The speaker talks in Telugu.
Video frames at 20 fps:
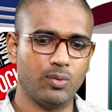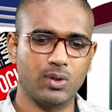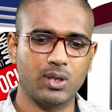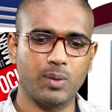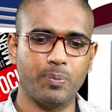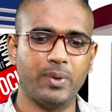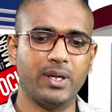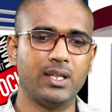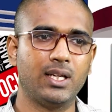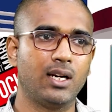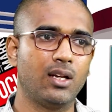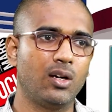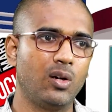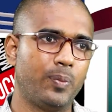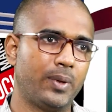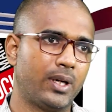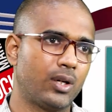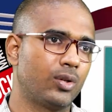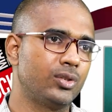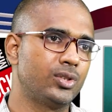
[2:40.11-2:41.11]
ఒక పదేళ్లలో
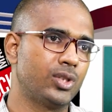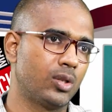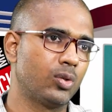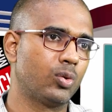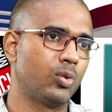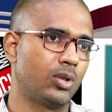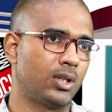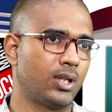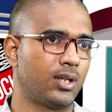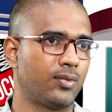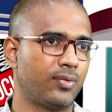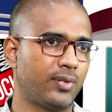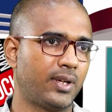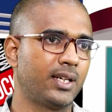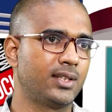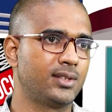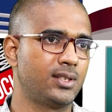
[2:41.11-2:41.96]
పెరగొచ్చు అనుకుంటారు ఫర్